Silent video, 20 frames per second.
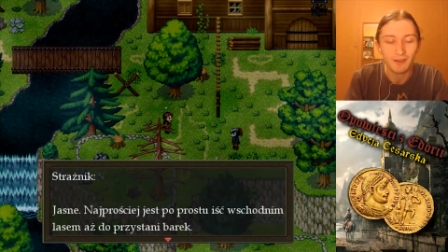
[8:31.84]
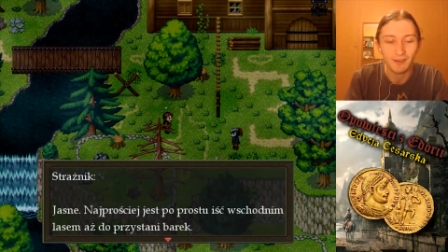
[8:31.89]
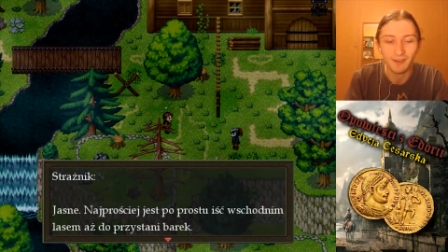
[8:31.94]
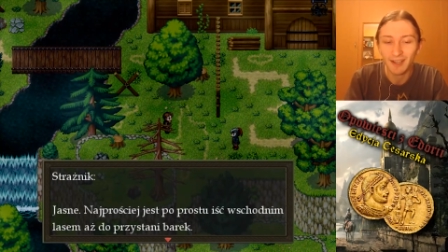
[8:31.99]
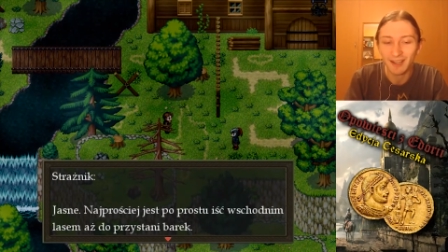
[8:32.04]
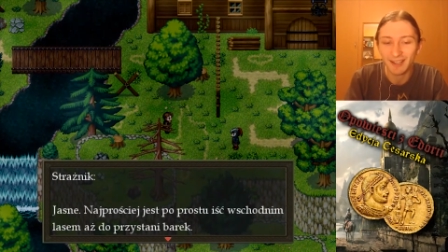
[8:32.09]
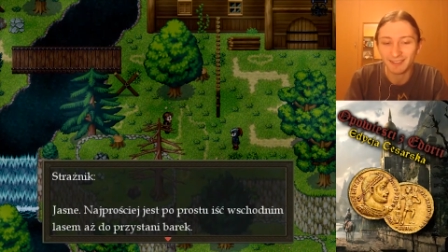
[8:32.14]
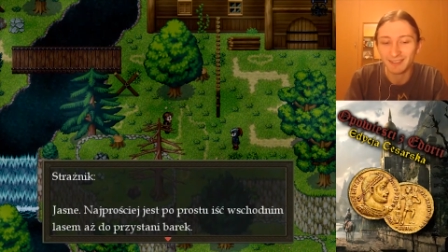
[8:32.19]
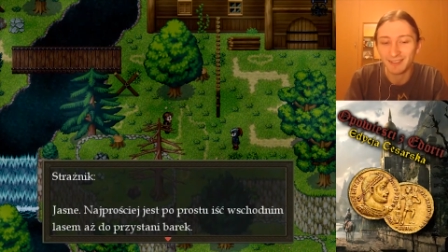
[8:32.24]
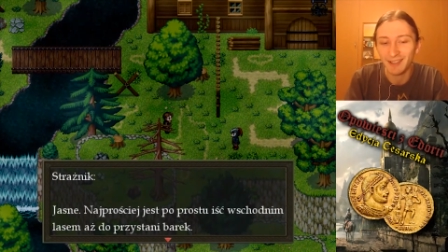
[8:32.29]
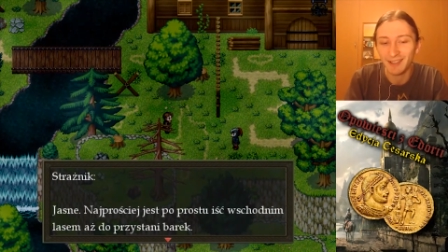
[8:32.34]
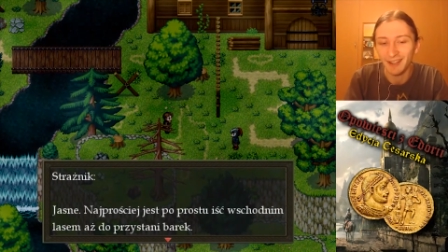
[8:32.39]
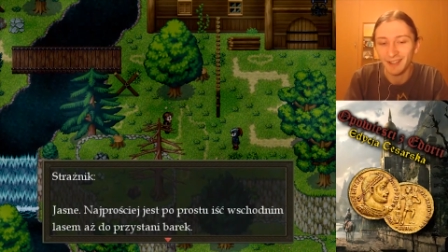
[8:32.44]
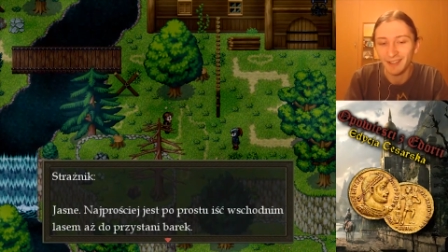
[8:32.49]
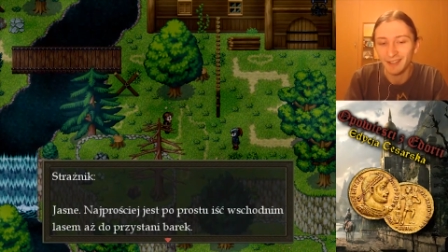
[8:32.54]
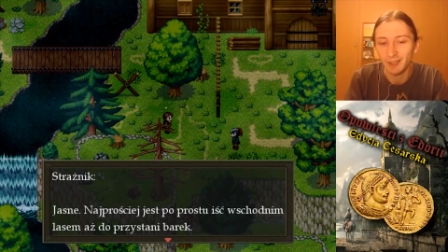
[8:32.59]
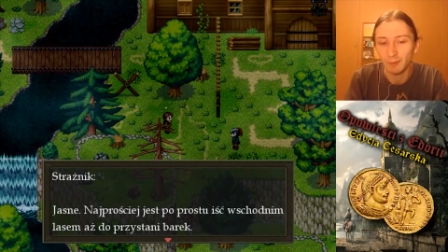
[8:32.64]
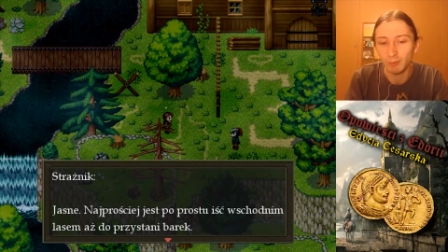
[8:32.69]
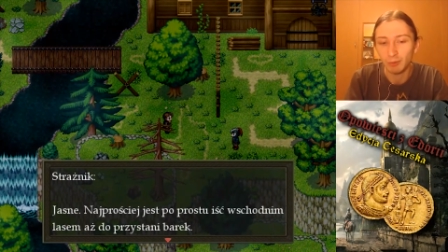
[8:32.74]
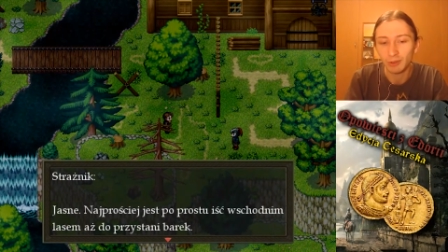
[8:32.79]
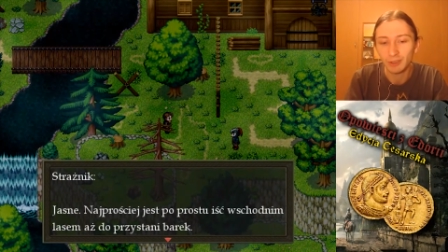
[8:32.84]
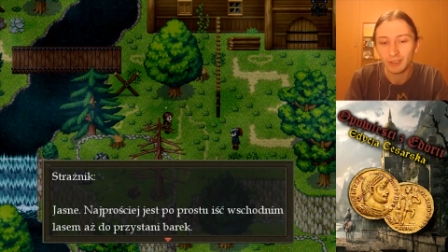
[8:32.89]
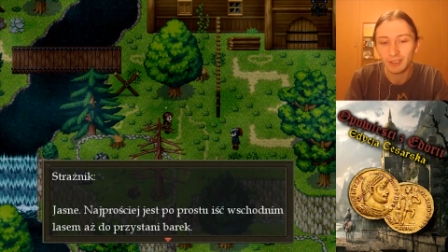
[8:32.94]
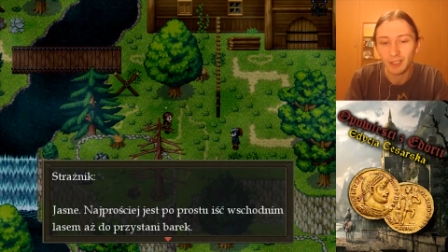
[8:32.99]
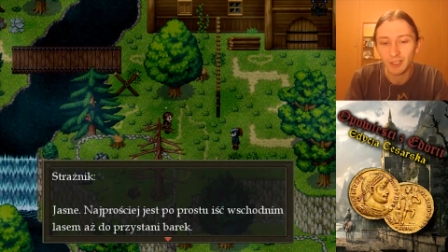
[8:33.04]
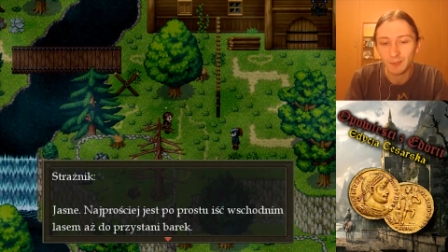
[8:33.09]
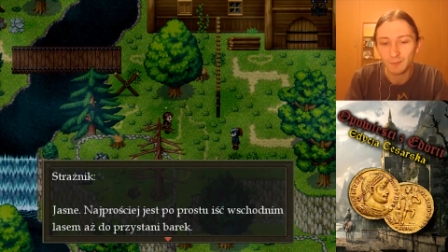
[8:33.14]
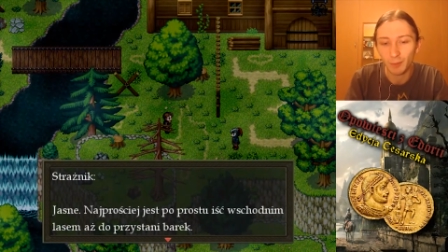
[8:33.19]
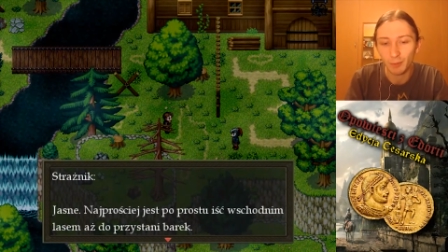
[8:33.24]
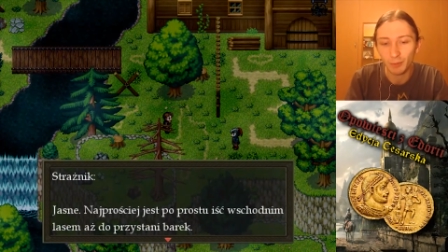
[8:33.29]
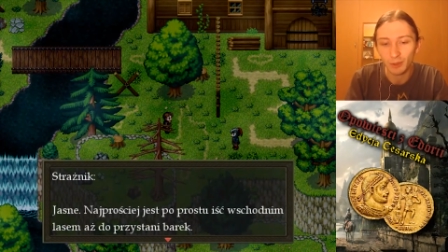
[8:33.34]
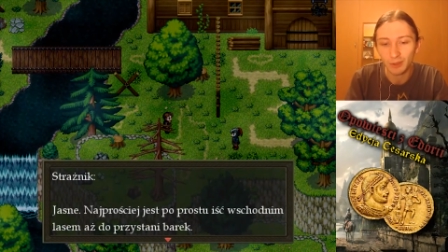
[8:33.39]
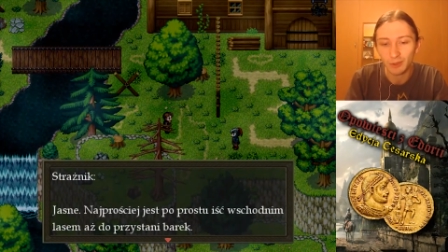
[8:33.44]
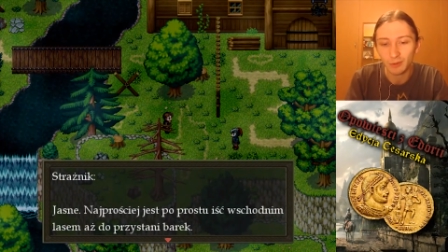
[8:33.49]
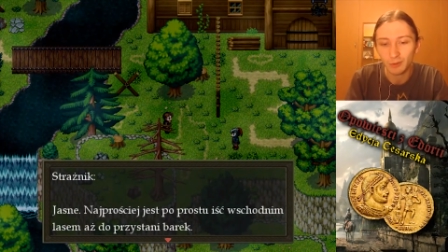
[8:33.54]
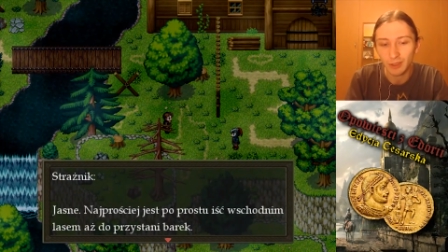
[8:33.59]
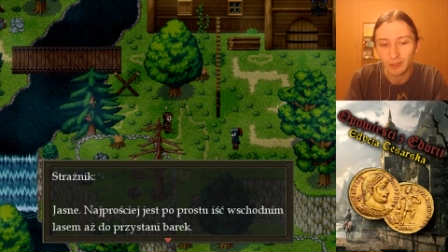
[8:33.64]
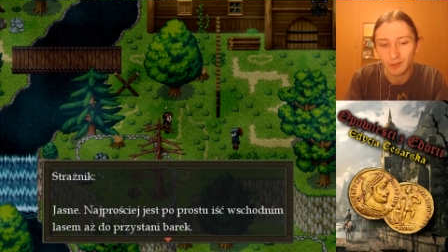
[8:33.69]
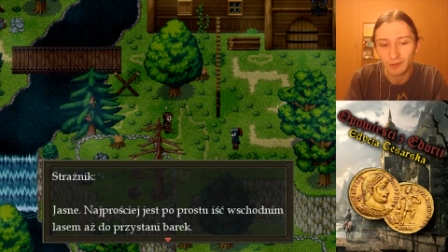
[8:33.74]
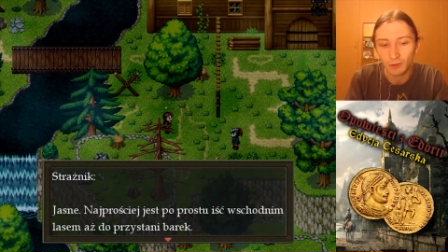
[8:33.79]
Jasne, najprościej jest po
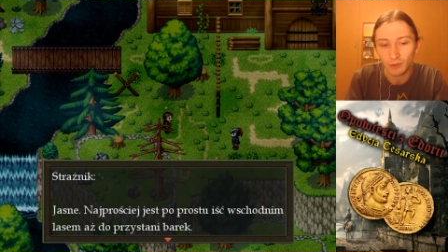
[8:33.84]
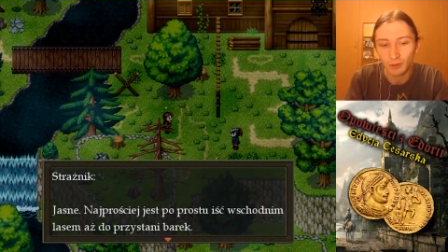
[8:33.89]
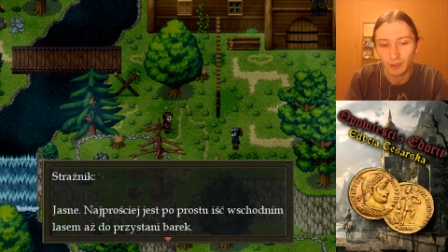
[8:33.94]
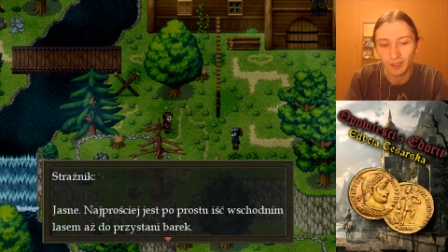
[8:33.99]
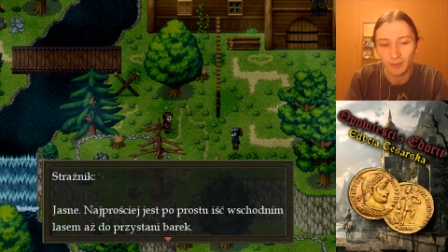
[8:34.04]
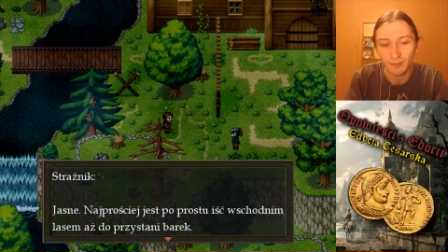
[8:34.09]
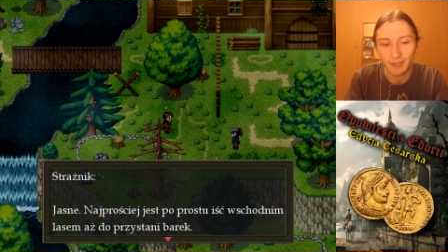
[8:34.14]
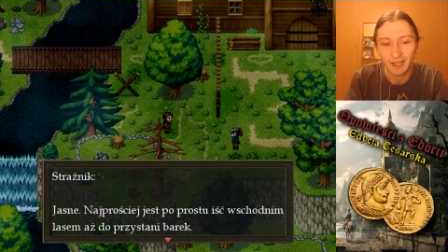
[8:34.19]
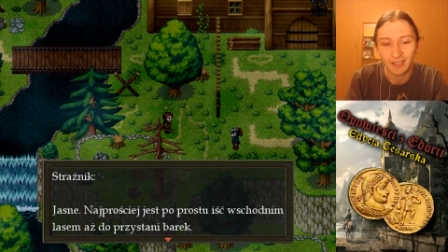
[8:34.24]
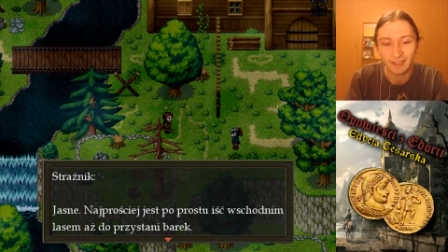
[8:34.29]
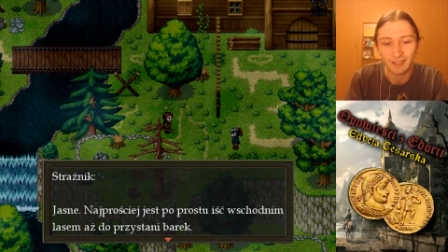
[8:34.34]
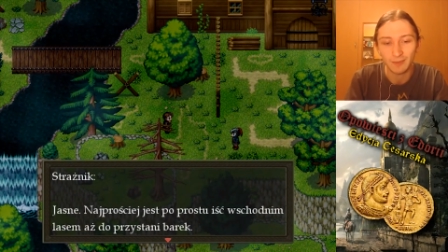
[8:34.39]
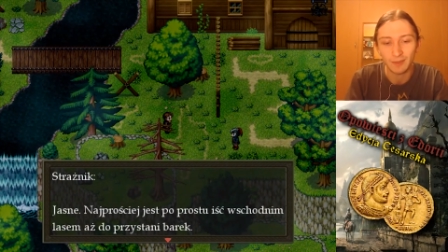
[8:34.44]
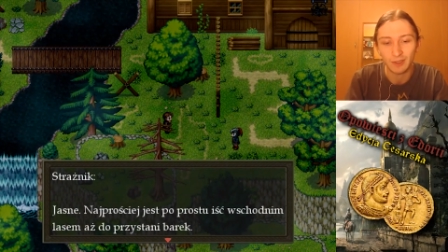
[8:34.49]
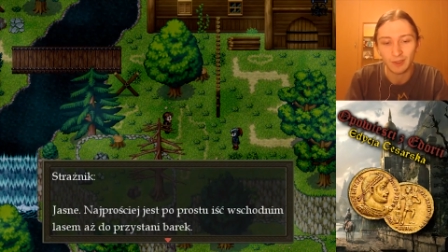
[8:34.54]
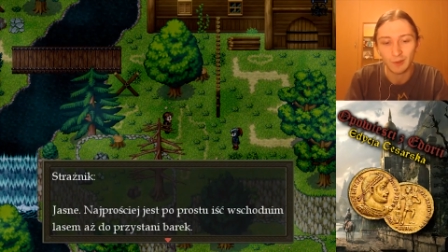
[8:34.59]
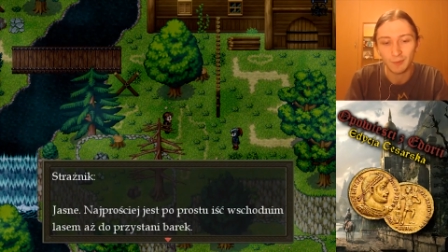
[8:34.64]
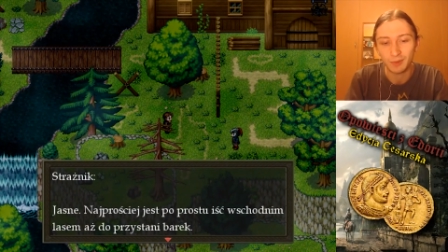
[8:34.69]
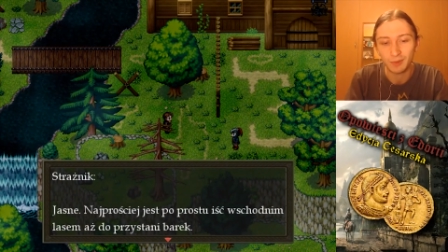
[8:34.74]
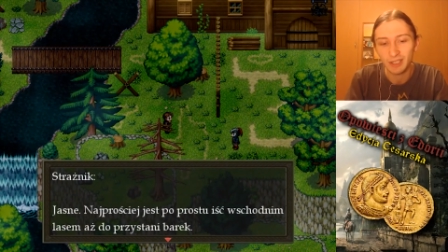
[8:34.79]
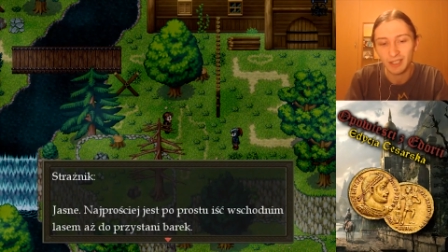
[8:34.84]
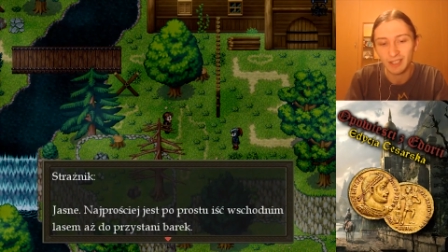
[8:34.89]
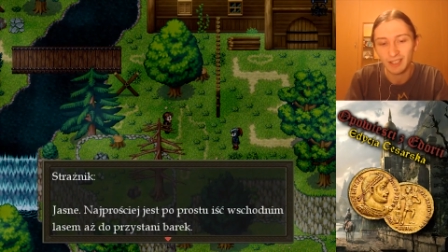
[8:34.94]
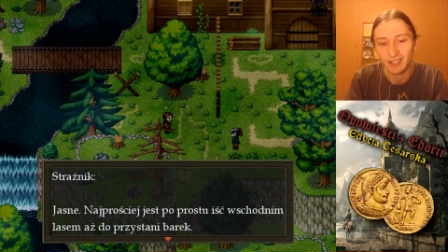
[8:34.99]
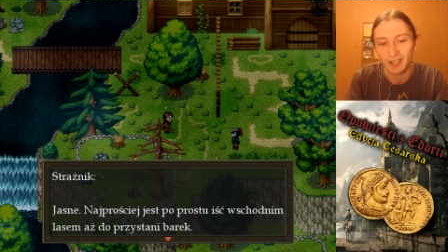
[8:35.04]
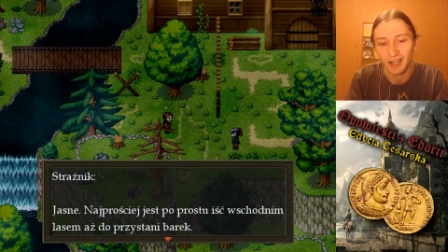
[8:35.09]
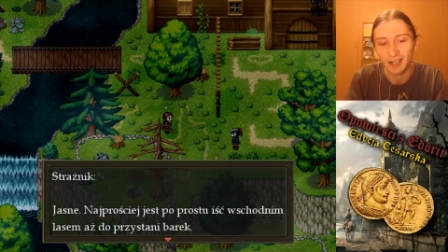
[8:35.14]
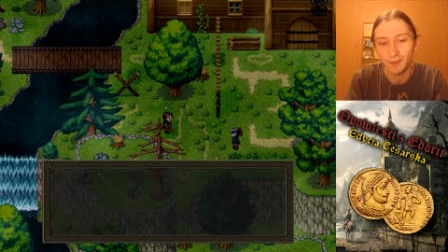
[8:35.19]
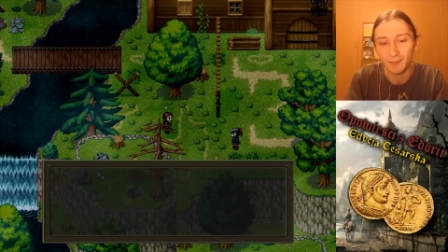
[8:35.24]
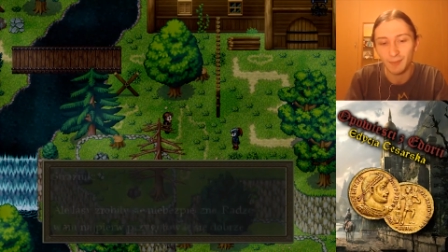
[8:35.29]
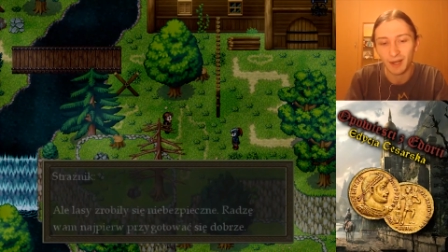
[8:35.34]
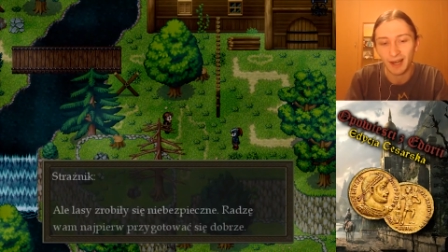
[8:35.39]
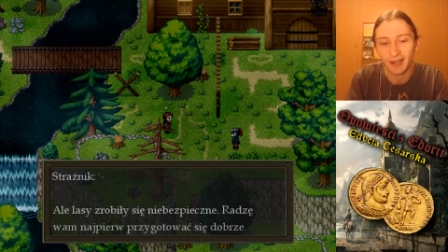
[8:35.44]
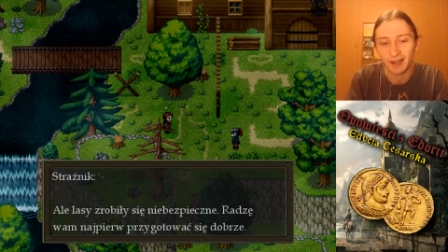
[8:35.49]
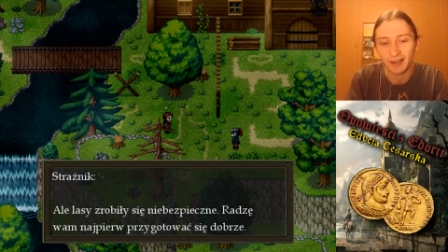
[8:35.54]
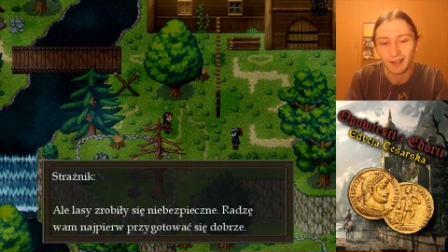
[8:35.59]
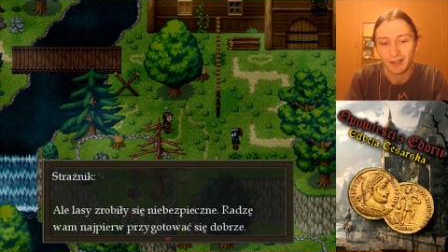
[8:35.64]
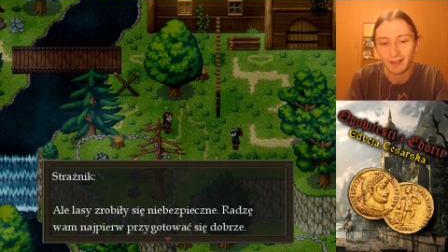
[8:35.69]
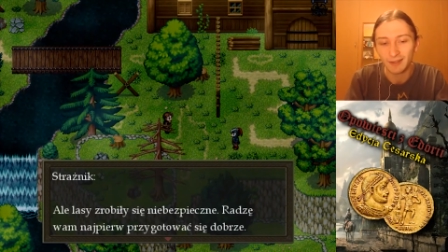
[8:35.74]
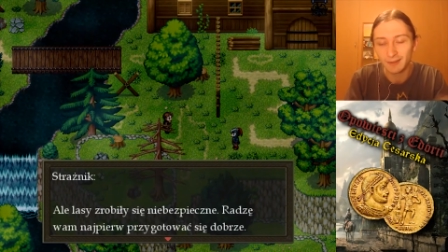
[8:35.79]
prostu iść schodnim lasem aż do przystani
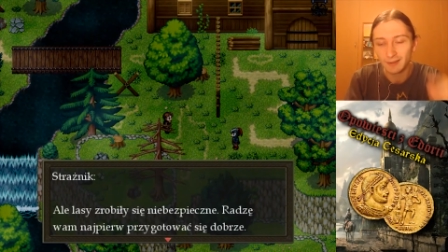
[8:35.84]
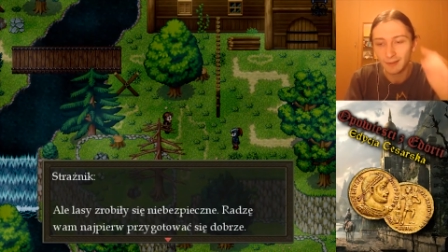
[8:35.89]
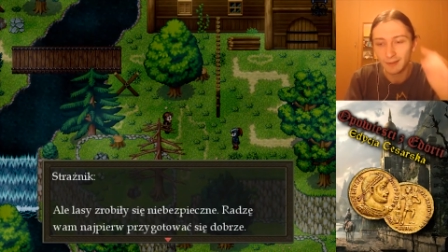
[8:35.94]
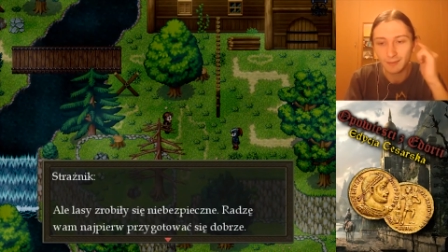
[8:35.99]
Barek.